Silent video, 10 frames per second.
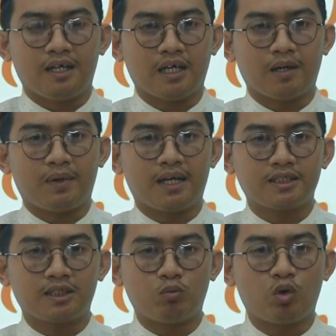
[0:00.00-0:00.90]
yang
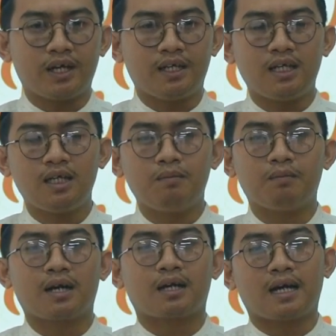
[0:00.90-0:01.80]
mana semua ini
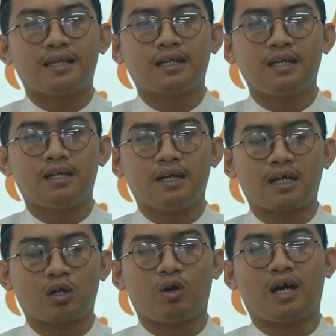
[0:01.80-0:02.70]
berkaitan
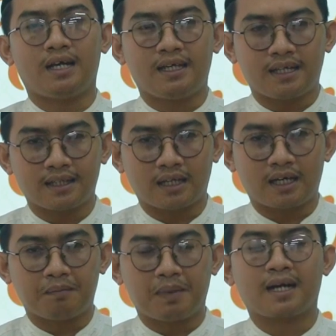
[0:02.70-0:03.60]
dengan ruhani
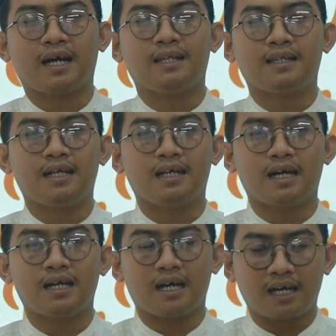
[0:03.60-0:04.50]
kita, berkaitan
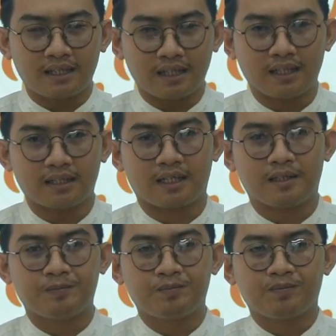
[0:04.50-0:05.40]
dengan hati
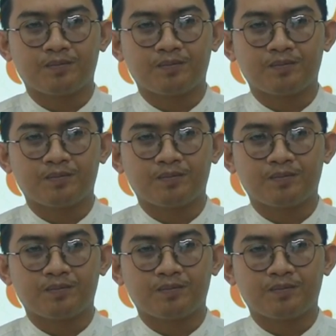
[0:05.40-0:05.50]
kita.